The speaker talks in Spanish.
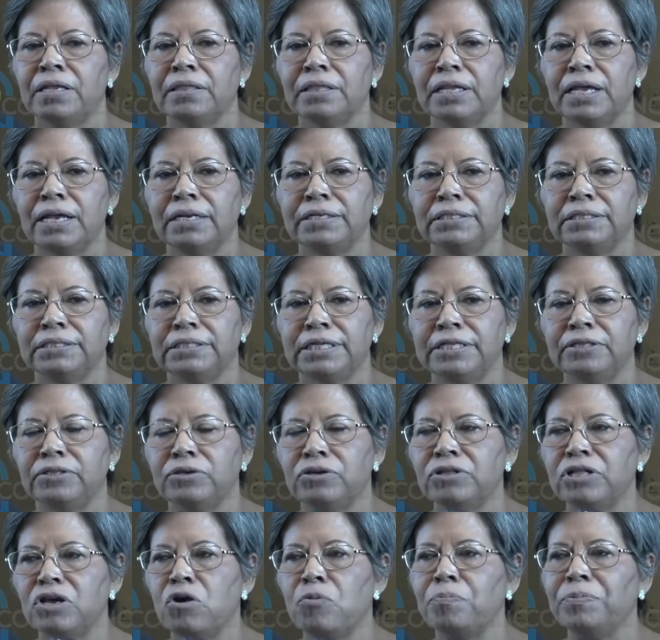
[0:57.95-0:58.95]
del
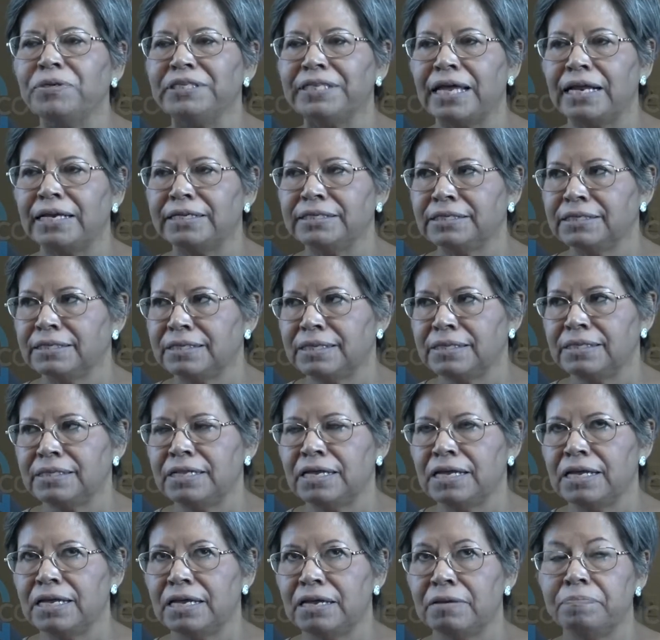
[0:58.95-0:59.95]
Centro de, Hospitales
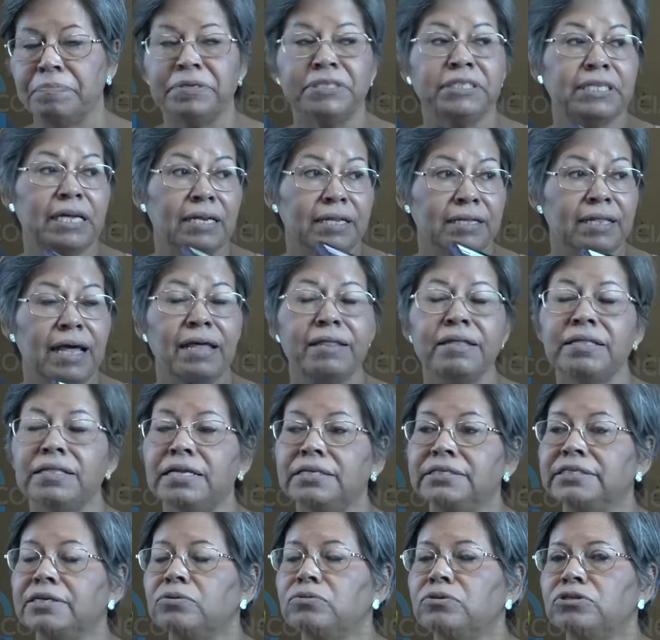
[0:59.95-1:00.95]
de Especialidades
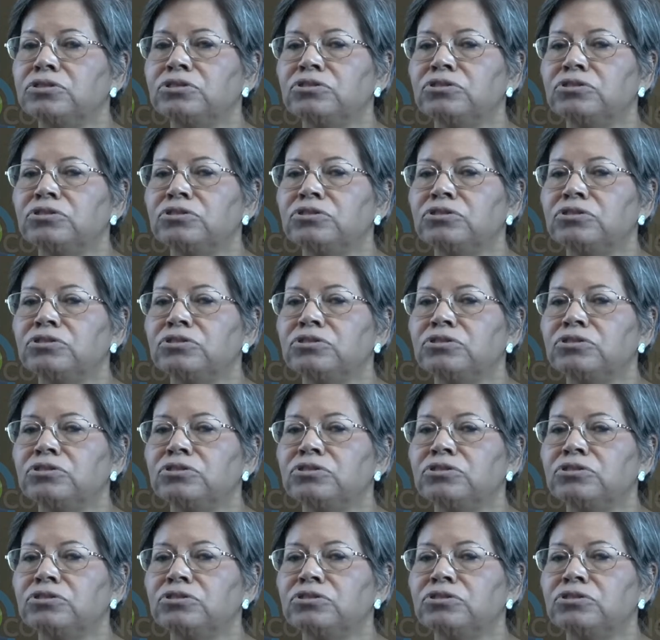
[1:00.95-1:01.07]
del Seguro